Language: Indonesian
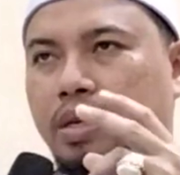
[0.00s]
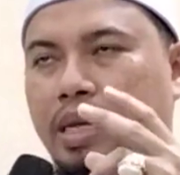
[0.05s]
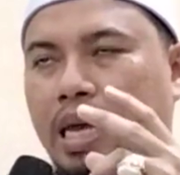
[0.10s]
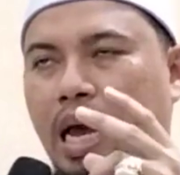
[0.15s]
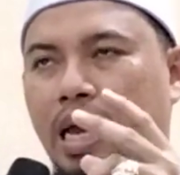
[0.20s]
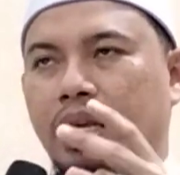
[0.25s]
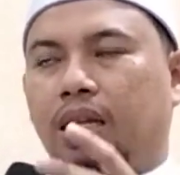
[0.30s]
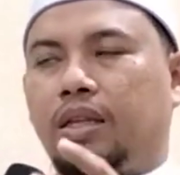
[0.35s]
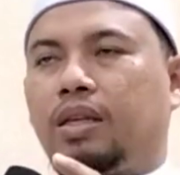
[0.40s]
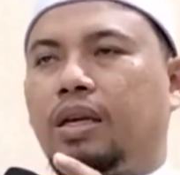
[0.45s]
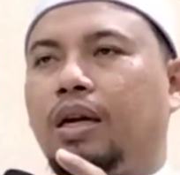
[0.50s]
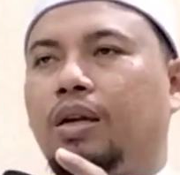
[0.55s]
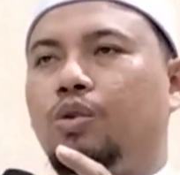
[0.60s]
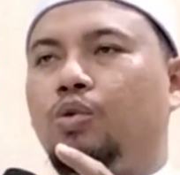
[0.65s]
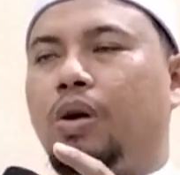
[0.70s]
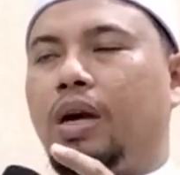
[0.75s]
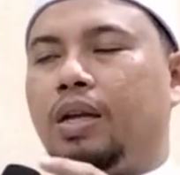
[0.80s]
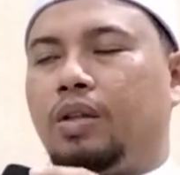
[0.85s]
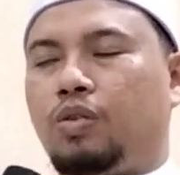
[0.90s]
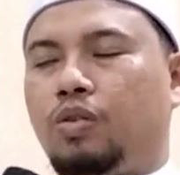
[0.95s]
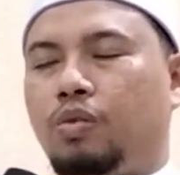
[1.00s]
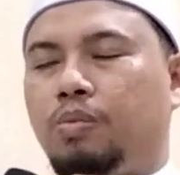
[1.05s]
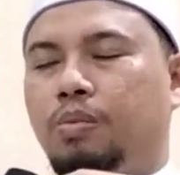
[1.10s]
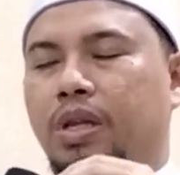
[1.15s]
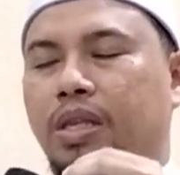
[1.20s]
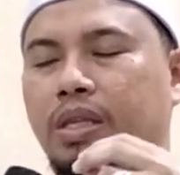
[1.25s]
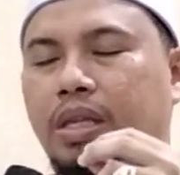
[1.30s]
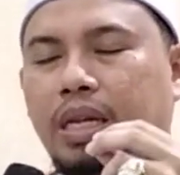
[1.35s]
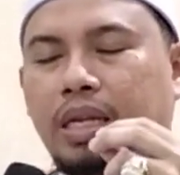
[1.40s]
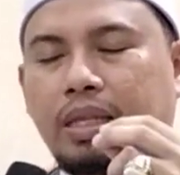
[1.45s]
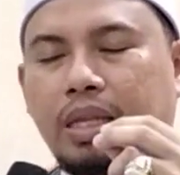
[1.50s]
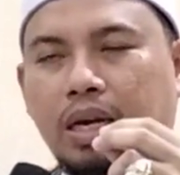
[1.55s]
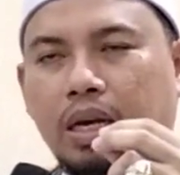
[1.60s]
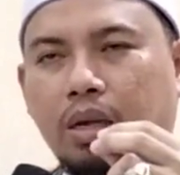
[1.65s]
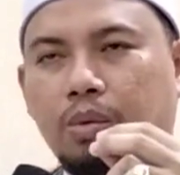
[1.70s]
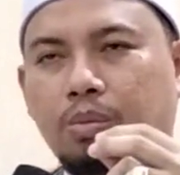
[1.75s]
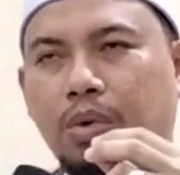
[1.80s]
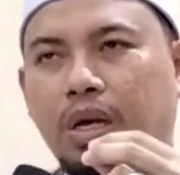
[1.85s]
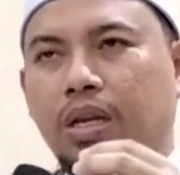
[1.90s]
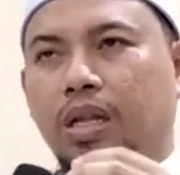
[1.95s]
di ayat kedua itu
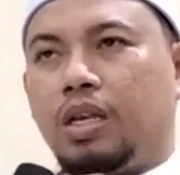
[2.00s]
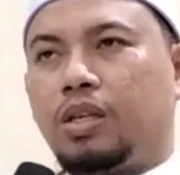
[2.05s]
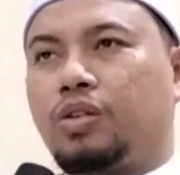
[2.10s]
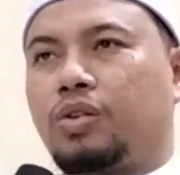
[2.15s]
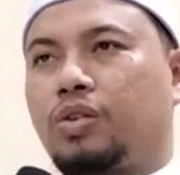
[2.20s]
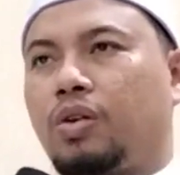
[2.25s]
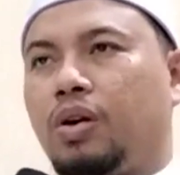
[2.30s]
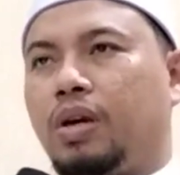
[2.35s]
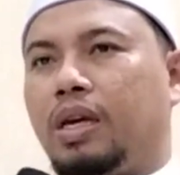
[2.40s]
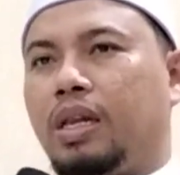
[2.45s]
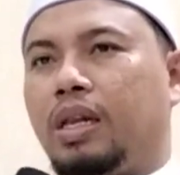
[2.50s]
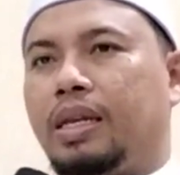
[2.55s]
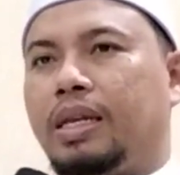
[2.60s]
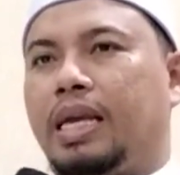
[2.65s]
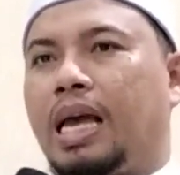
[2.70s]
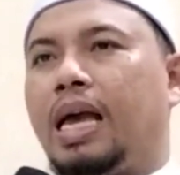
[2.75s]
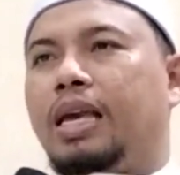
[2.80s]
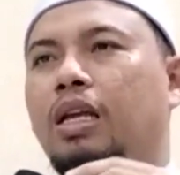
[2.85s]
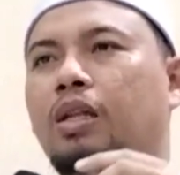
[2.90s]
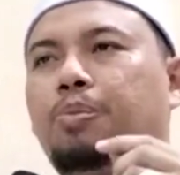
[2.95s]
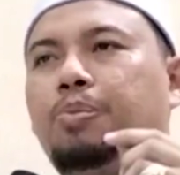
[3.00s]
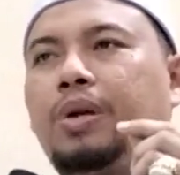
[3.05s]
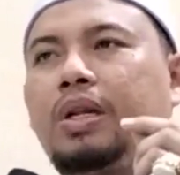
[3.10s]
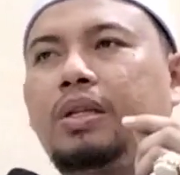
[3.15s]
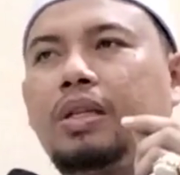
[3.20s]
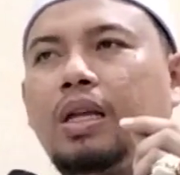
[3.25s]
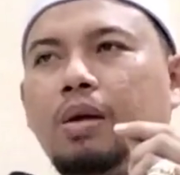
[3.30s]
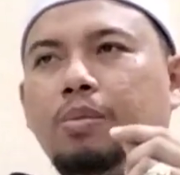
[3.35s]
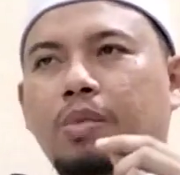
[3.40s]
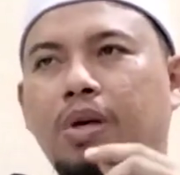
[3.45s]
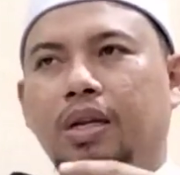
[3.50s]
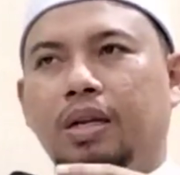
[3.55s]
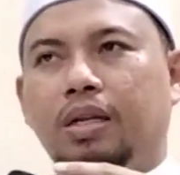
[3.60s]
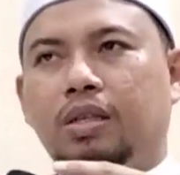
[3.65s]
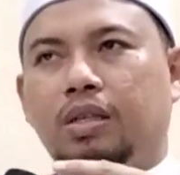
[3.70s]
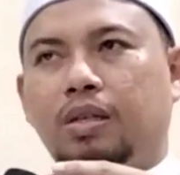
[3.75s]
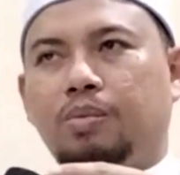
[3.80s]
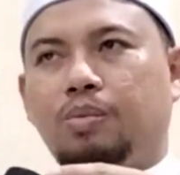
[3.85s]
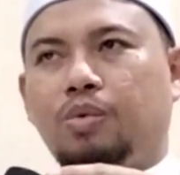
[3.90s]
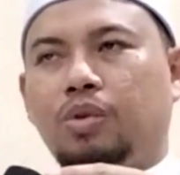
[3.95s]
menceritakan Bani Israel. Di ayat pertama
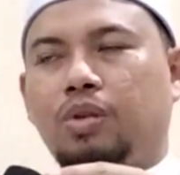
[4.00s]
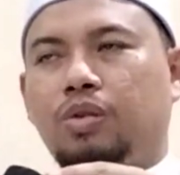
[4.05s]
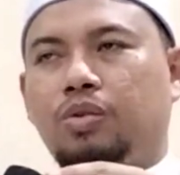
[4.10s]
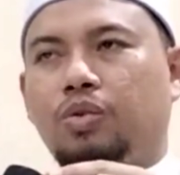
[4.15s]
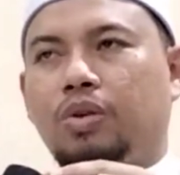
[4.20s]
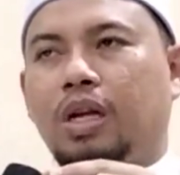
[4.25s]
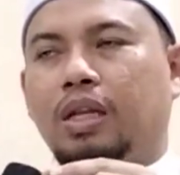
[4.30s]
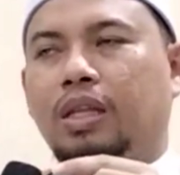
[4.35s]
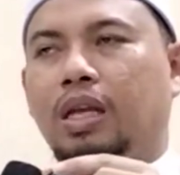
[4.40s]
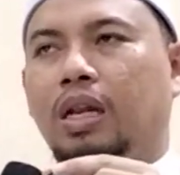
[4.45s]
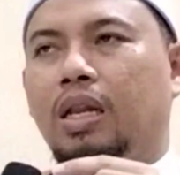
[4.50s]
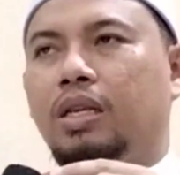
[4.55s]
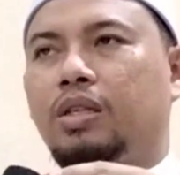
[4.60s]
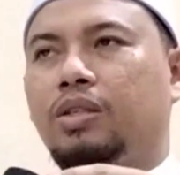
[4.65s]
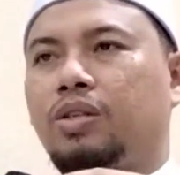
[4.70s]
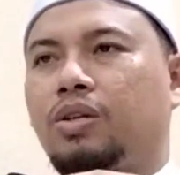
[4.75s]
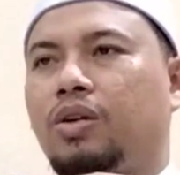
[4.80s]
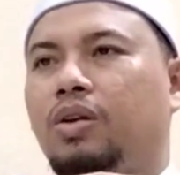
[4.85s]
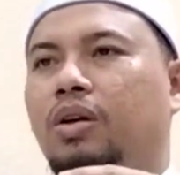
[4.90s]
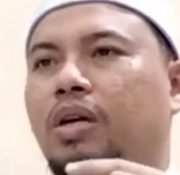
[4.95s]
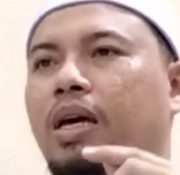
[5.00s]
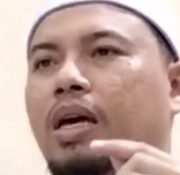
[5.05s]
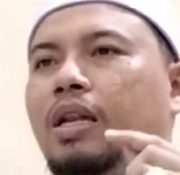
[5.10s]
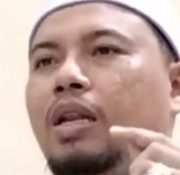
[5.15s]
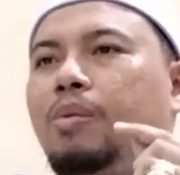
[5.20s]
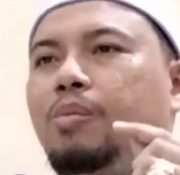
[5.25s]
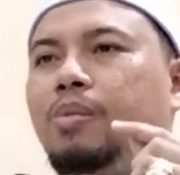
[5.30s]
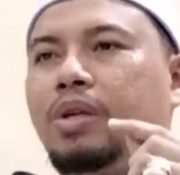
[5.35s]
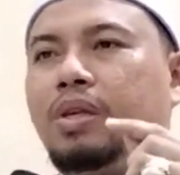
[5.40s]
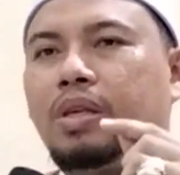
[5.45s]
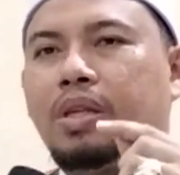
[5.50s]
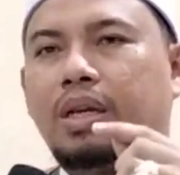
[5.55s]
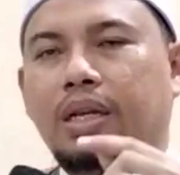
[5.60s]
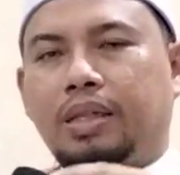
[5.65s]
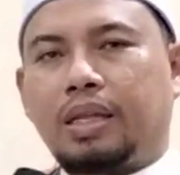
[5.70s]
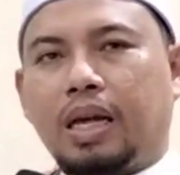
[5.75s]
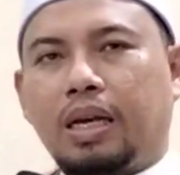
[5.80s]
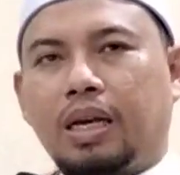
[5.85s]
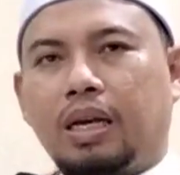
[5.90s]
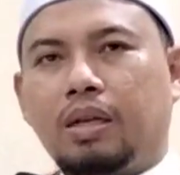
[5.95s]
disebut surat Al-Isra karena
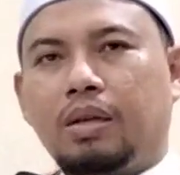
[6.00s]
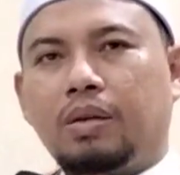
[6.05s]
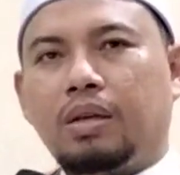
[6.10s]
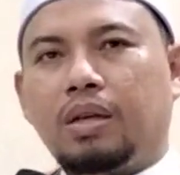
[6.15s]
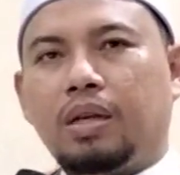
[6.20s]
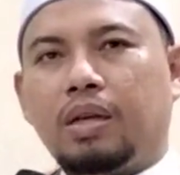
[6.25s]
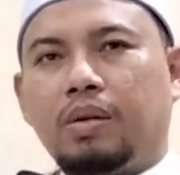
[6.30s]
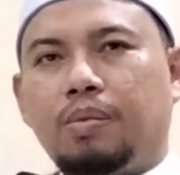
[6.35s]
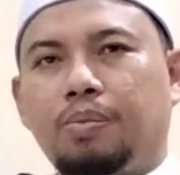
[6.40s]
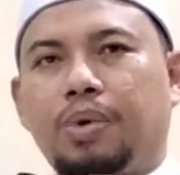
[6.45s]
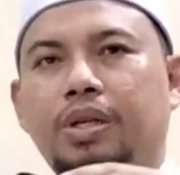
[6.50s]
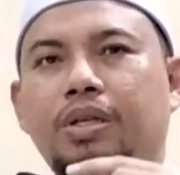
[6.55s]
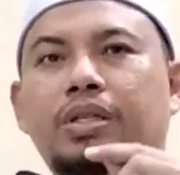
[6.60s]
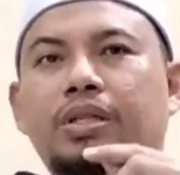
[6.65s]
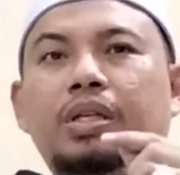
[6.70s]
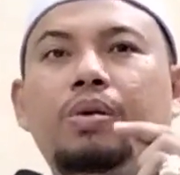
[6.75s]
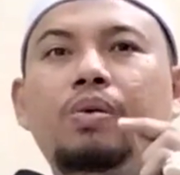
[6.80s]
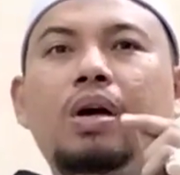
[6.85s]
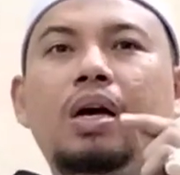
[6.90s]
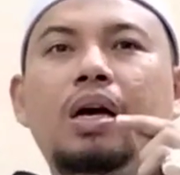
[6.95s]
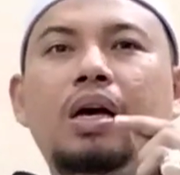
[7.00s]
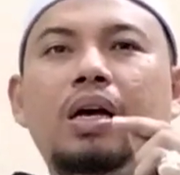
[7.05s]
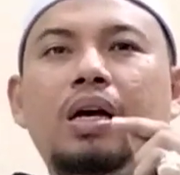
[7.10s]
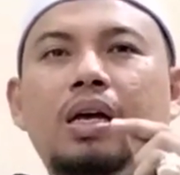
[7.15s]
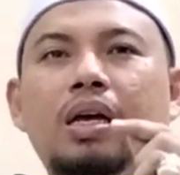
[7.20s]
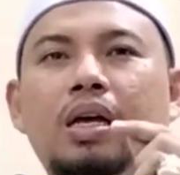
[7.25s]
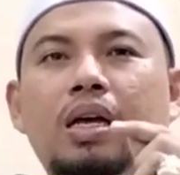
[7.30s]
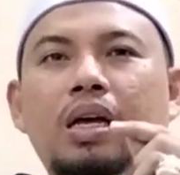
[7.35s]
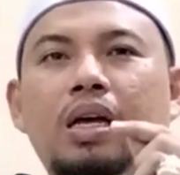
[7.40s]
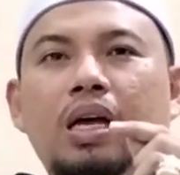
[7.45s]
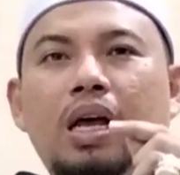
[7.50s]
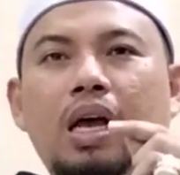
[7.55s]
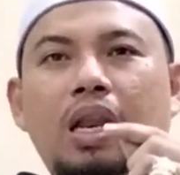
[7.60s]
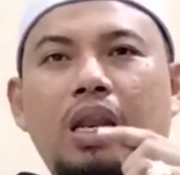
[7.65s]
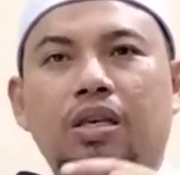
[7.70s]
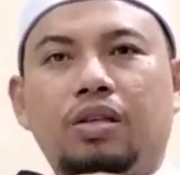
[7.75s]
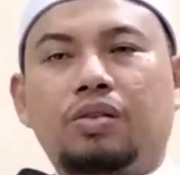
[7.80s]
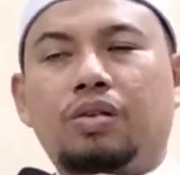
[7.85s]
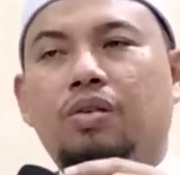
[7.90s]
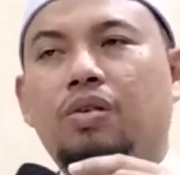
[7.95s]
menceritakan peristiwa
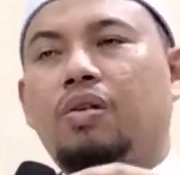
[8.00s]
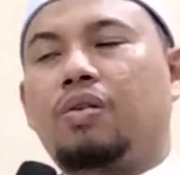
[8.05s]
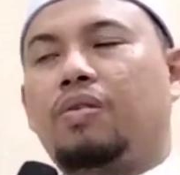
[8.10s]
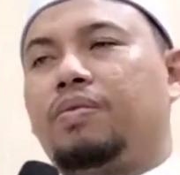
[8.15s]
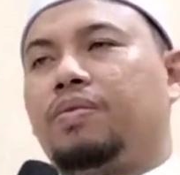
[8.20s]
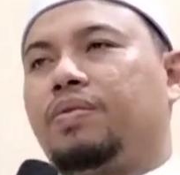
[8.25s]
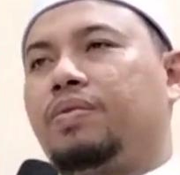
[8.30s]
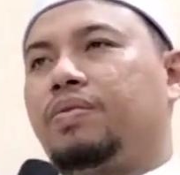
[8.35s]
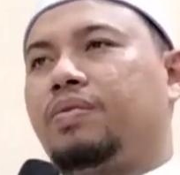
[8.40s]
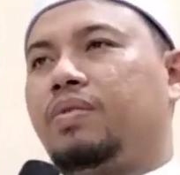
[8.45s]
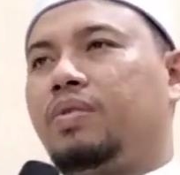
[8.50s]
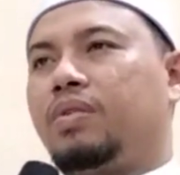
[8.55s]
Al-Isra.